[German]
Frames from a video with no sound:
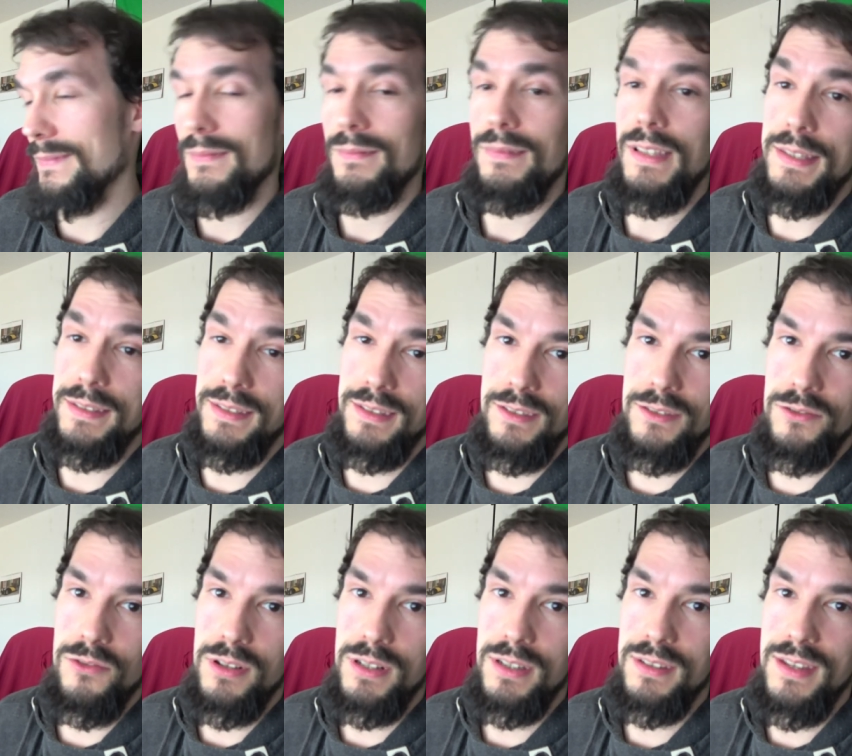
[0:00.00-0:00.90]
Letztens
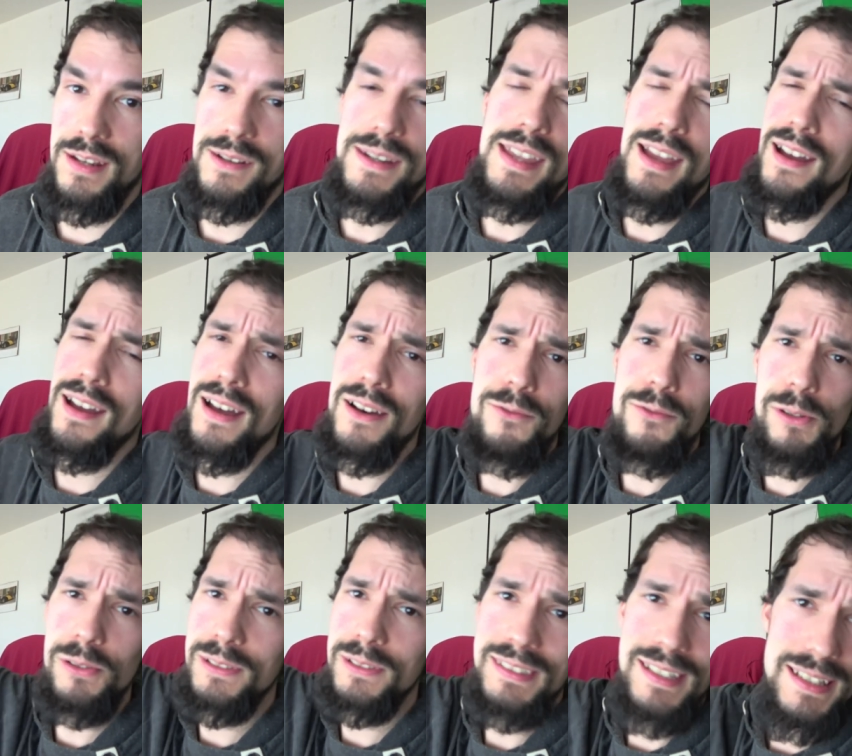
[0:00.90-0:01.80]
noch gesagt, ja,
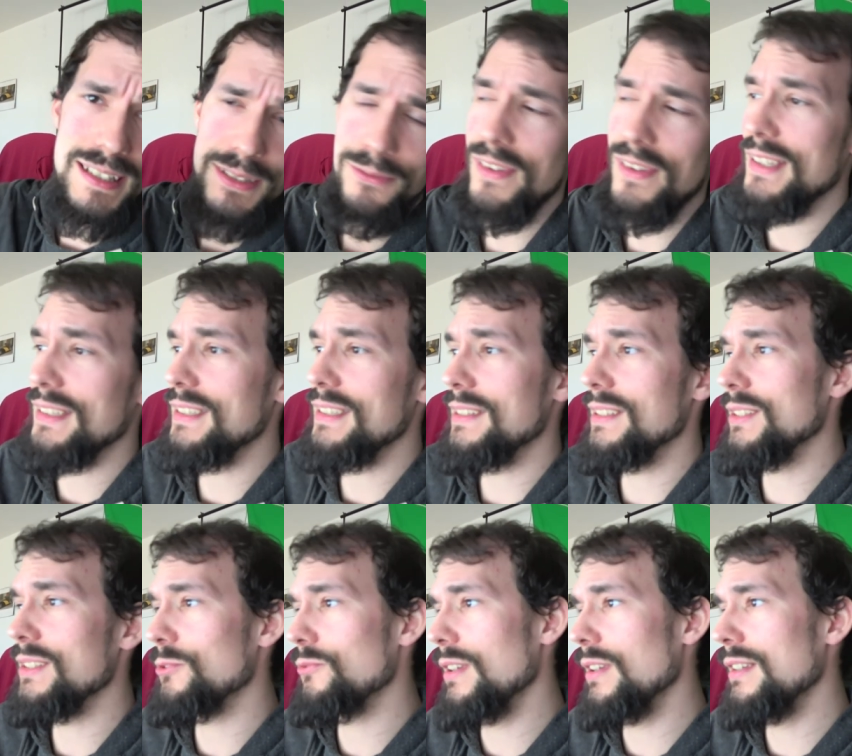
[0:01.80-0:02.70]
Vulcanoids fertig,
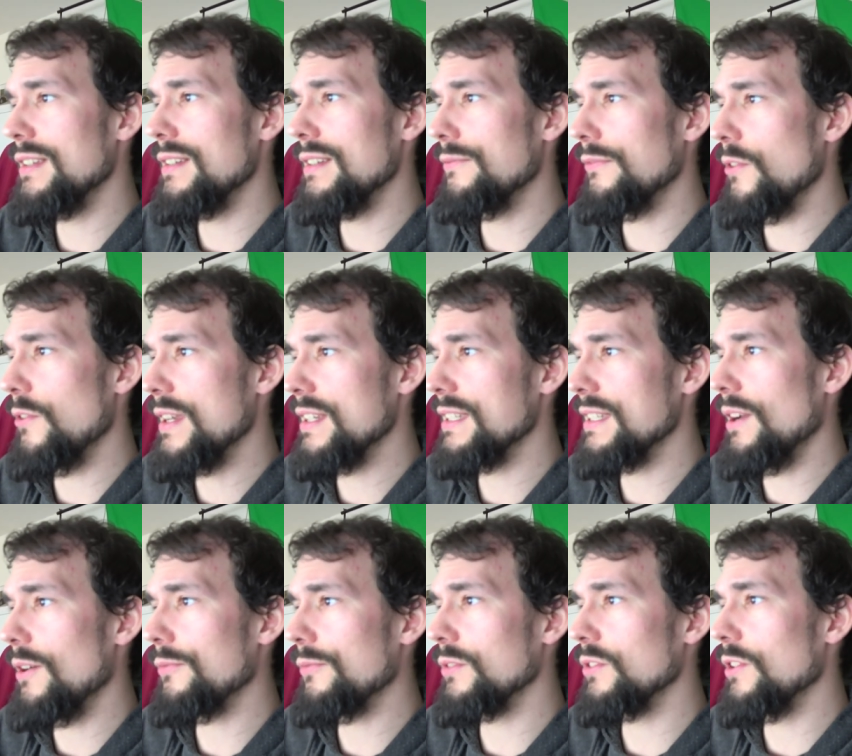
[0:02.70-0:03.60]
äh, fertig
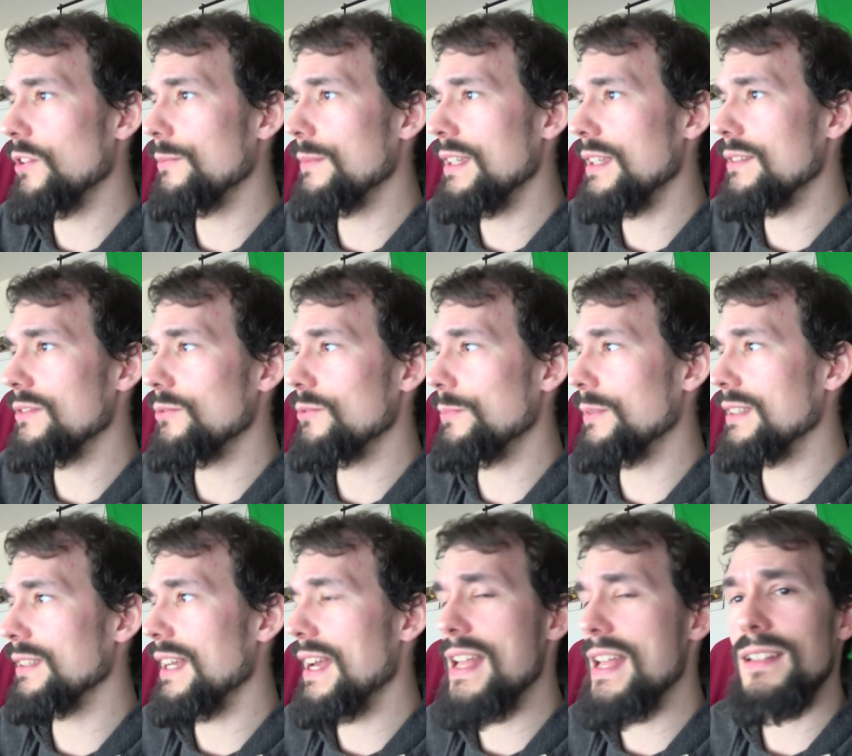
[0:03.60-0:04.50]
aufgenommen, ja,
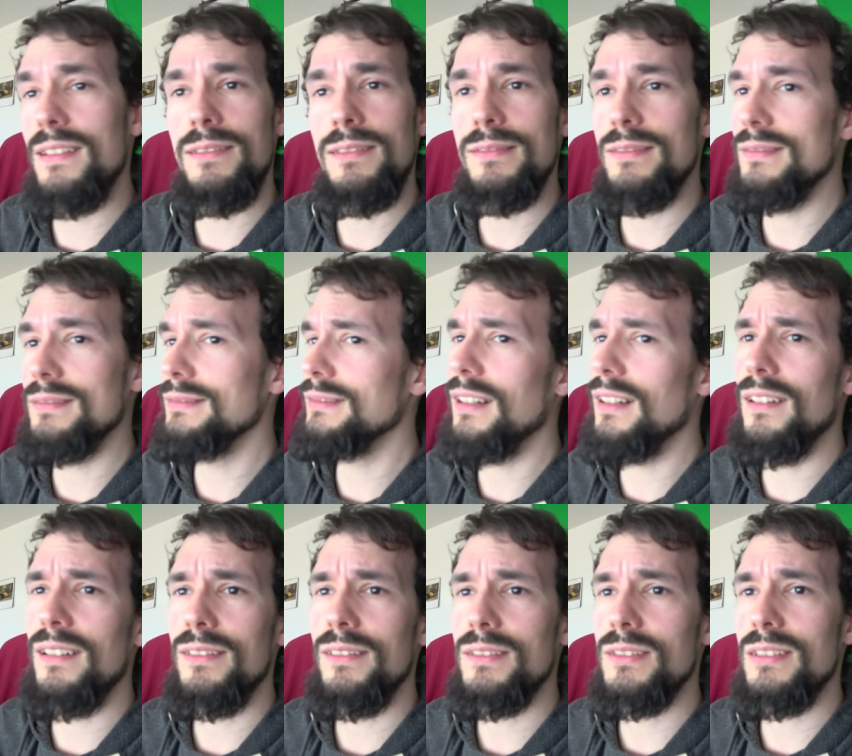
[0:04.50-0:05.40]
super geil,
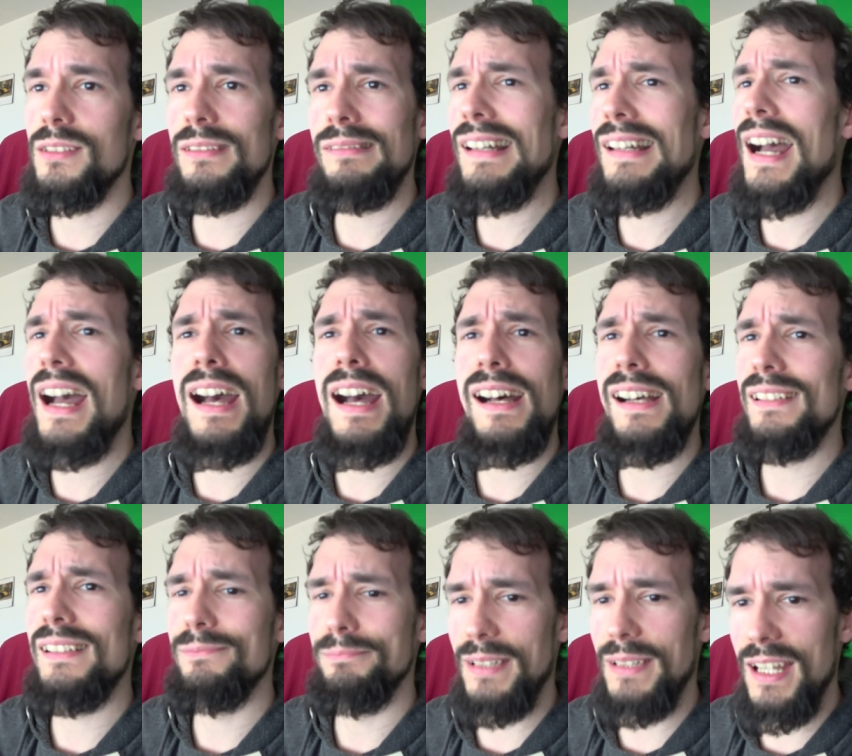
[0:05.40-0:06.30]
oh,
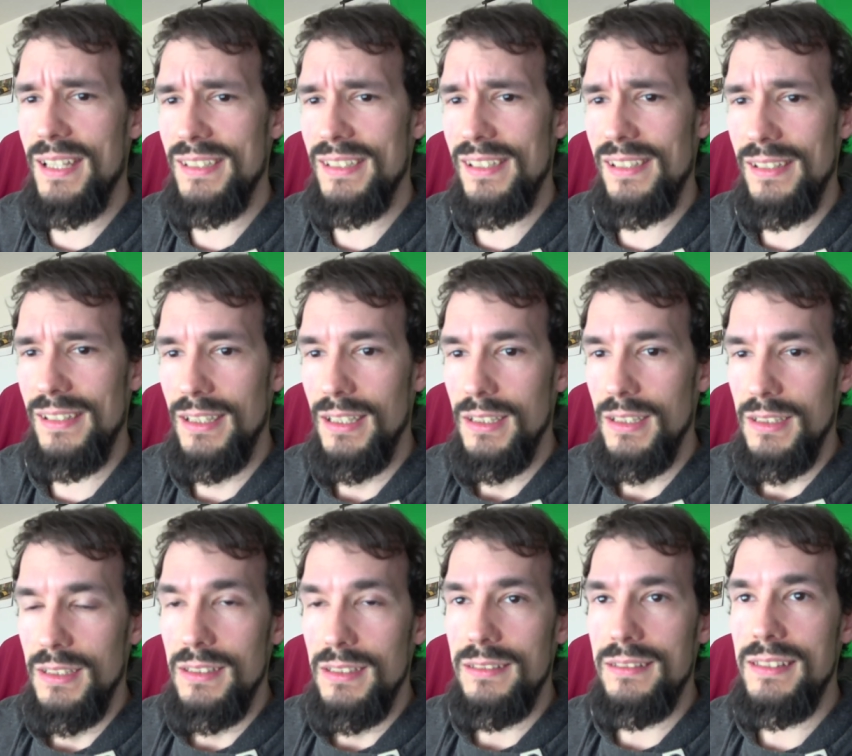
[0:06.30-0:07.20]
ah, Party.
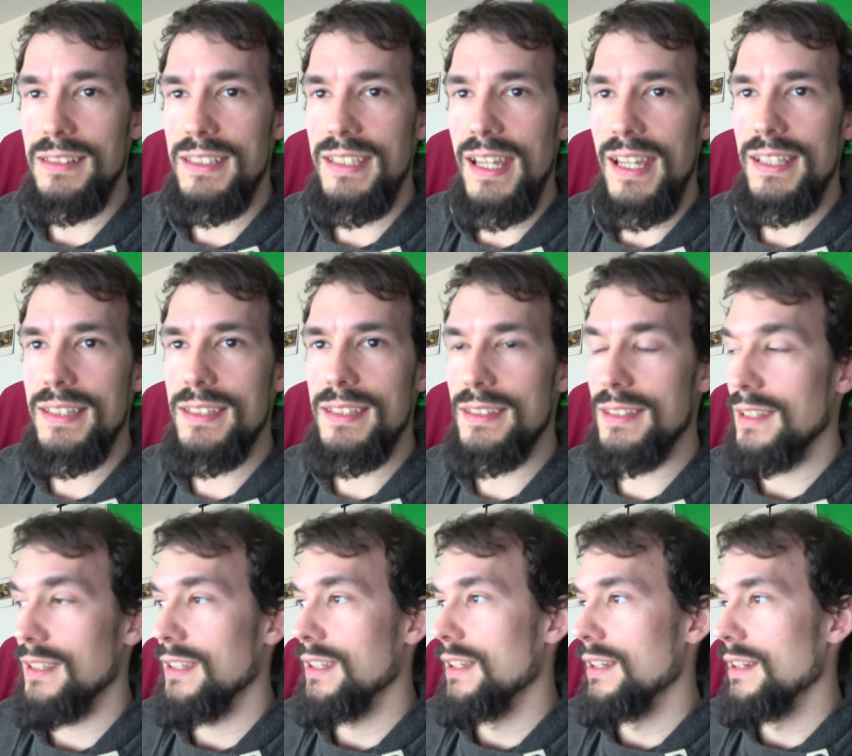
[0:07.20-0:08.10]
Und
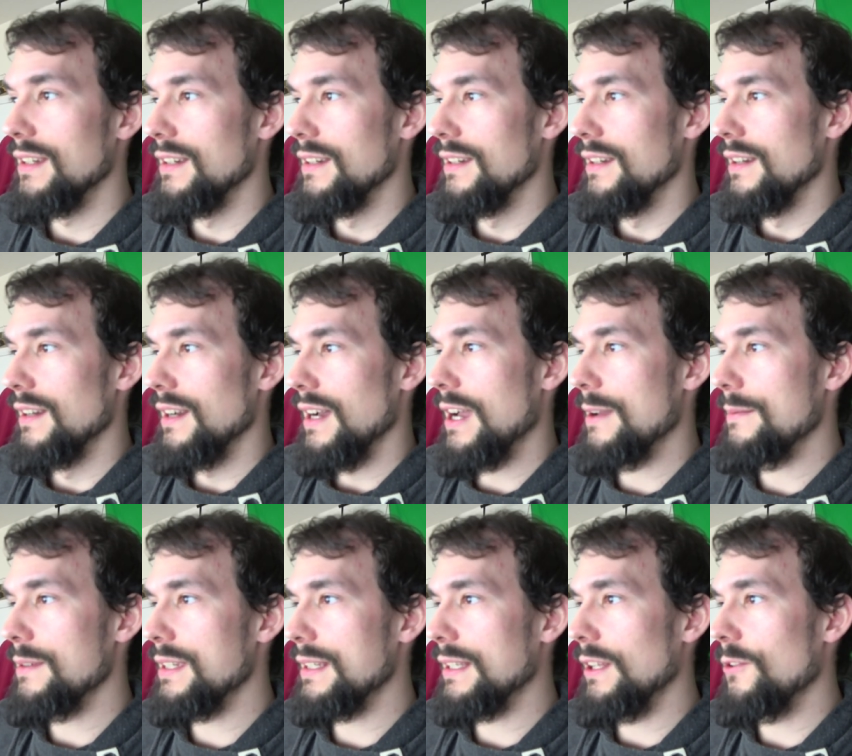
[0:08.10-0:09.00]
jetzt
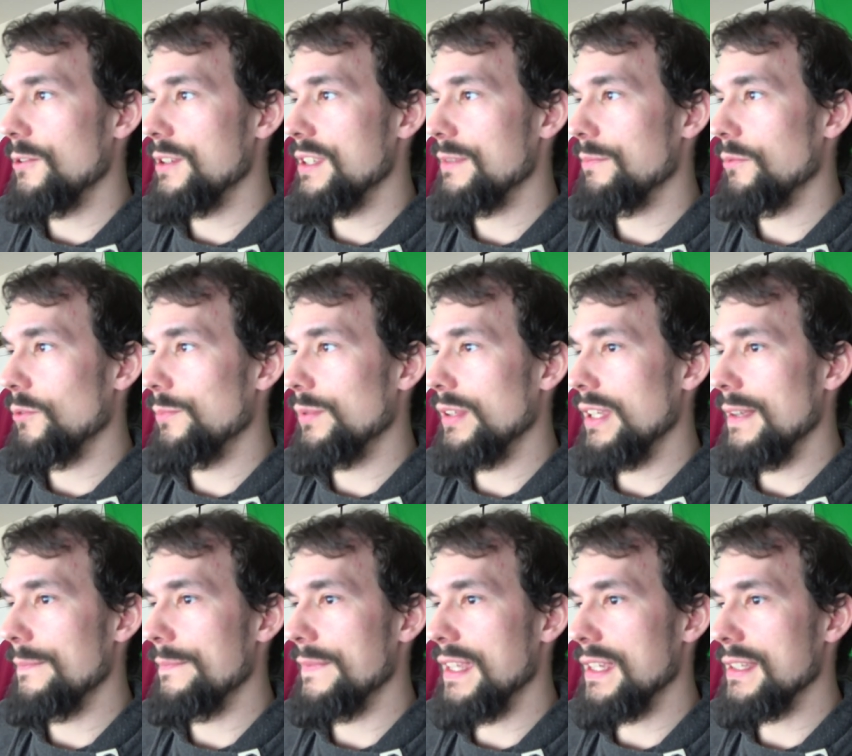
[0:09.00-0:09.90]
habe ich, glaube ich, das
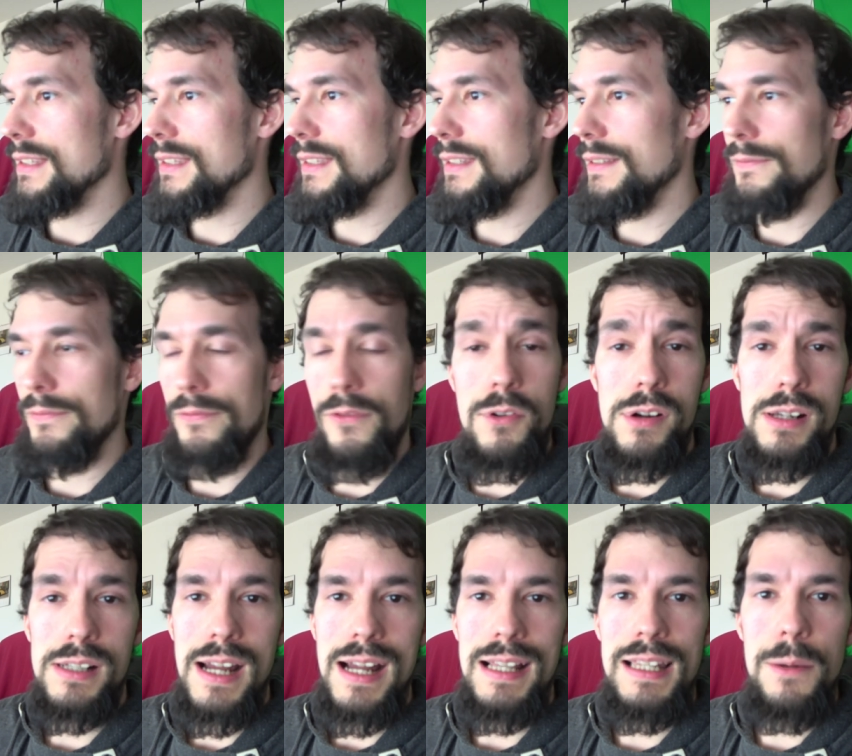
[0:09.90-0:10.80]
Problem, dass die
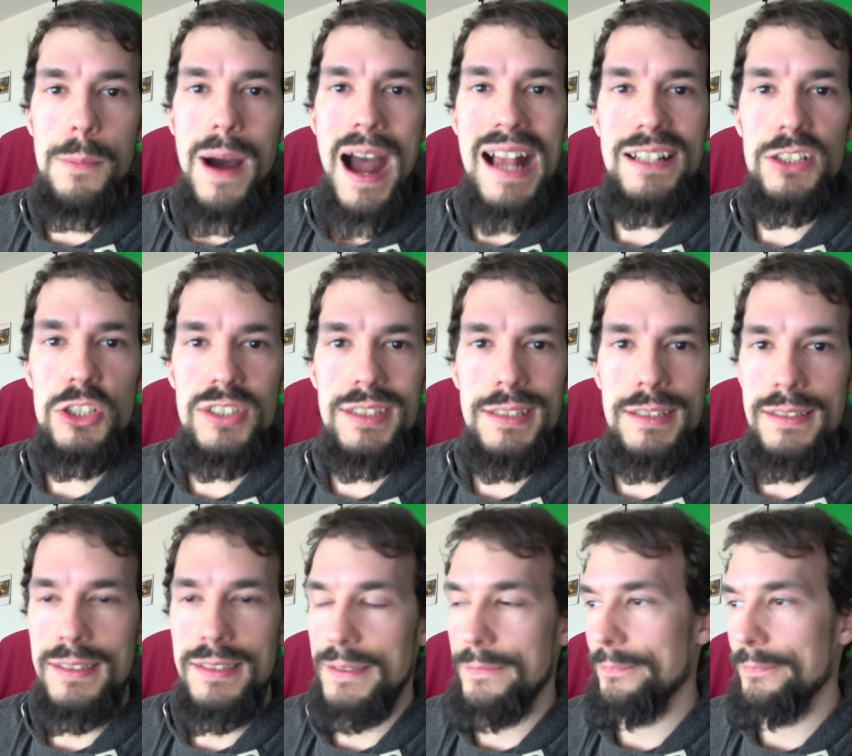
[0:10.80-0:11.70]
Folgen alle am Arsch
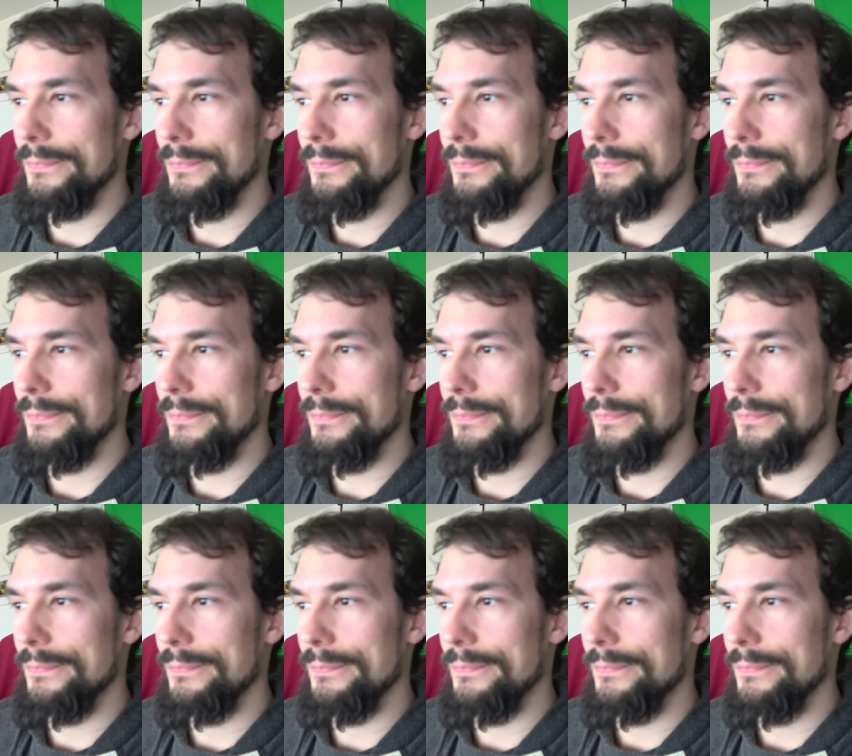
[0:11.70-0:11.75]
sind.